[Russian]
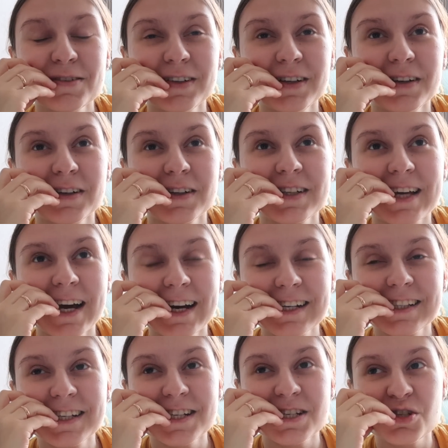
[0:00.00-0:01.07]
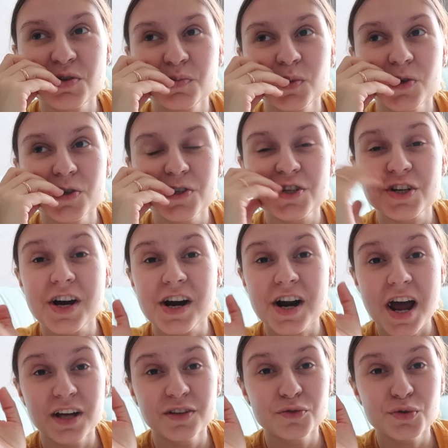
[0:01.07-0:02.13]
и э, я даже немножечко
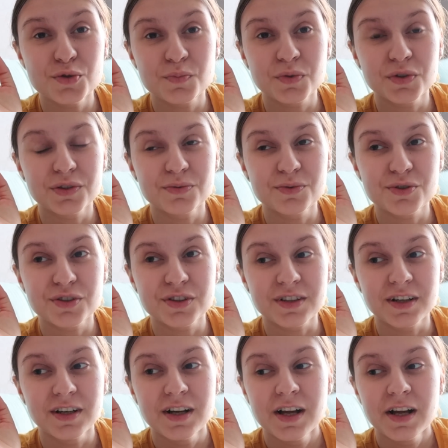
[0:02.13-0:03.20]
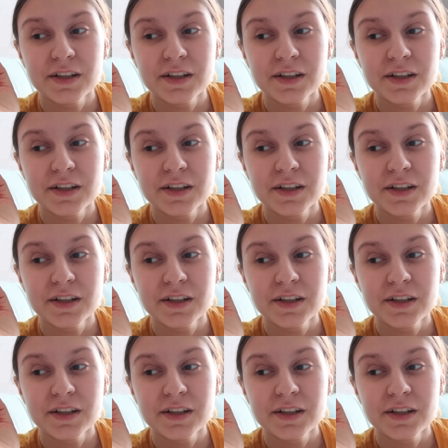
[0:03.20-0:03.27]
радуюсь, потому что,